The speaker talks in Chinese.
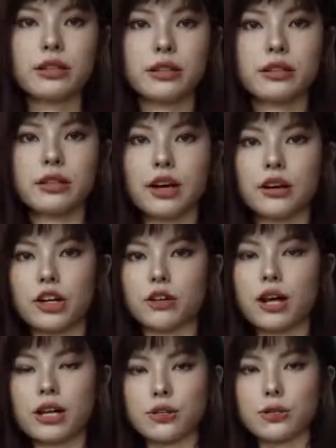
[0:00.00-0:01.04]
这件要
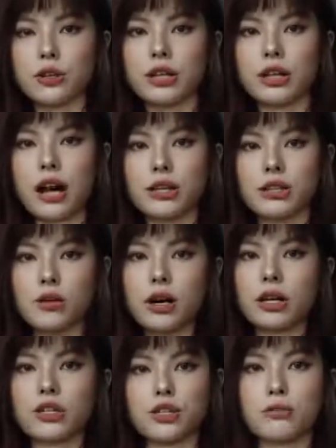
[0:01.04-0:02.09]
留还是退嘞？还是
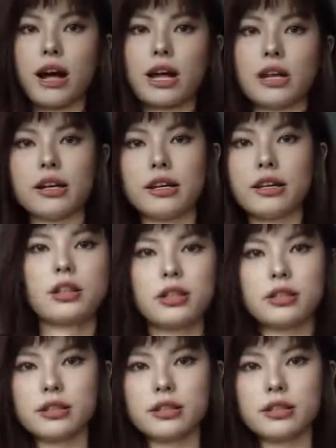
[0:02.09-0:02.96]
换个尺码嘞？